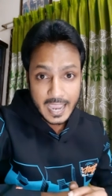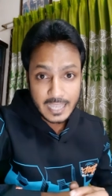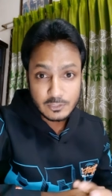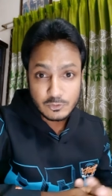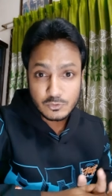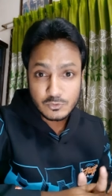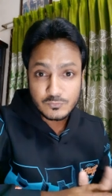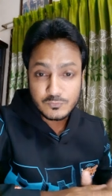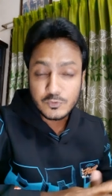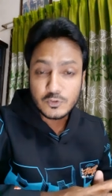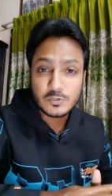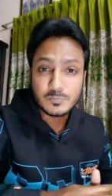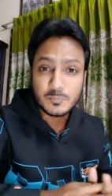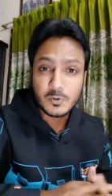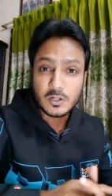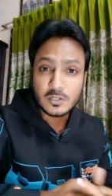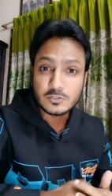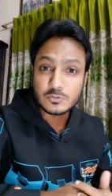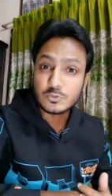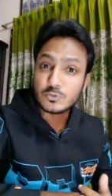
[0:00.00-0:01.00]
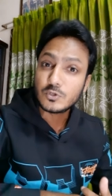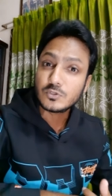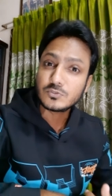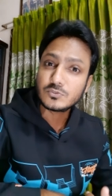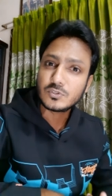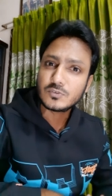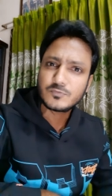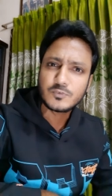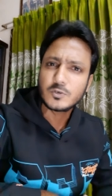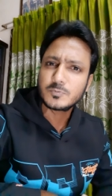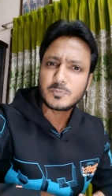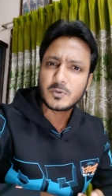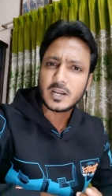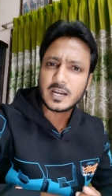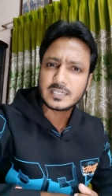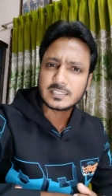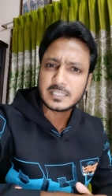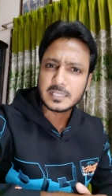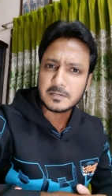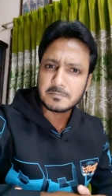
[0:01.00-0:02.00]
এত ফুটবল দুরন্ত
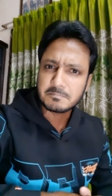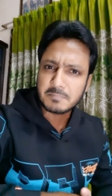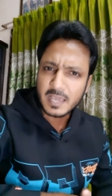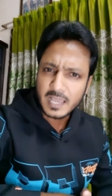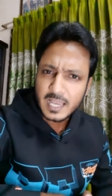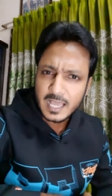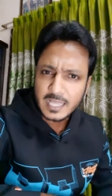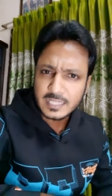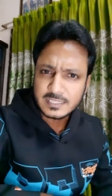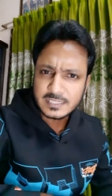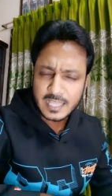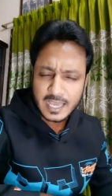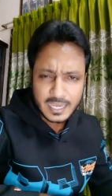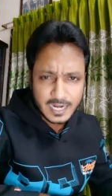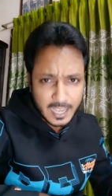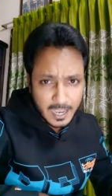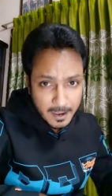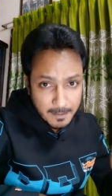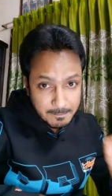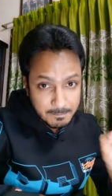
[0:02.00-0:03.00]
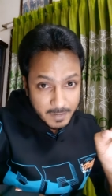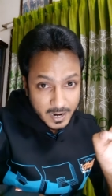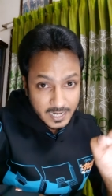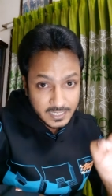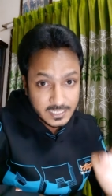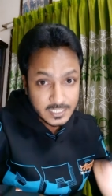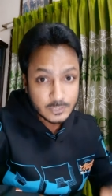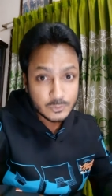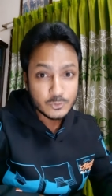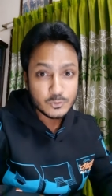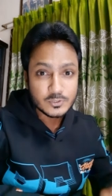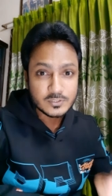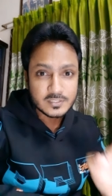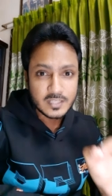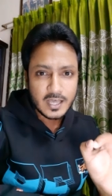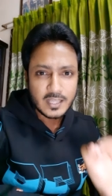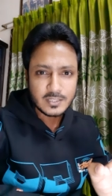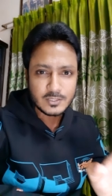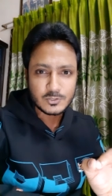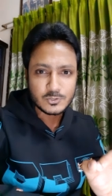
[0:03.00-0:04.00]
ফুটবলারদের মেলা তারা মাঠে
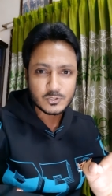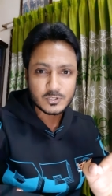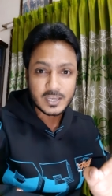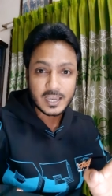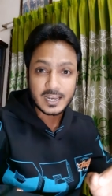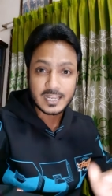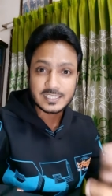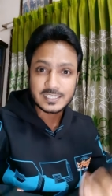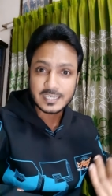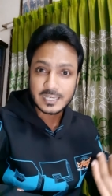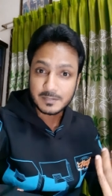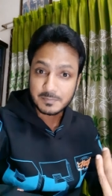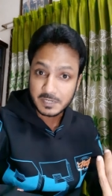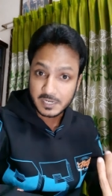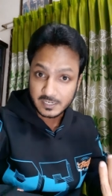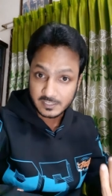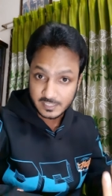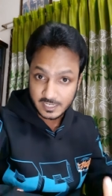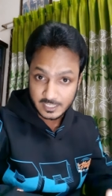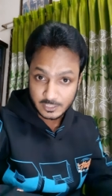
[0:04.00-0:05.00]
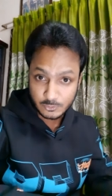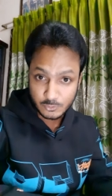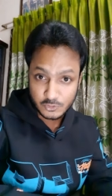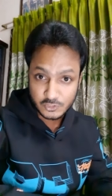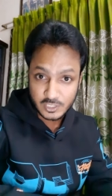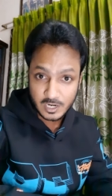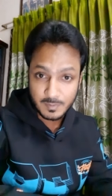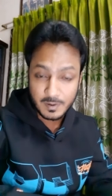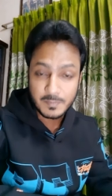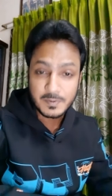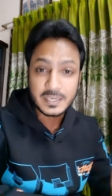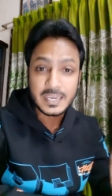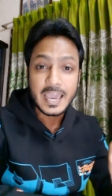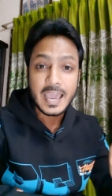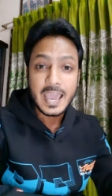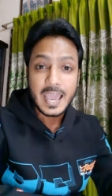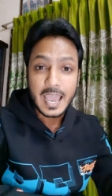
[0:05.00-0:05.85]
দুর্দান্ত খেলা দেখাবে এটাই তো স্বাভাবিক